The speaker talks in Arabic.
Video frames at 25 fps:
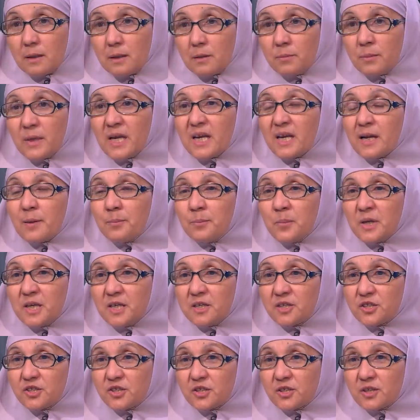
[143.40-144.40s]
ما
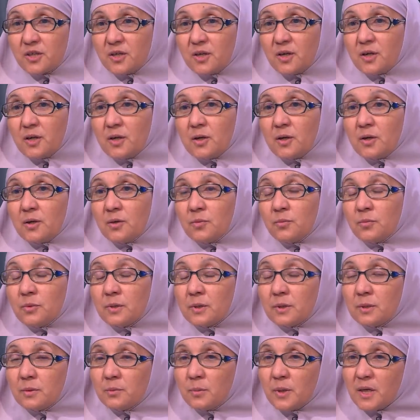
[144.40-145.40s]
يكملش
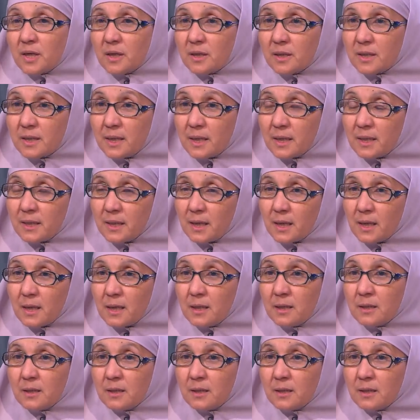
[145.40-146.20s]
ومره تانية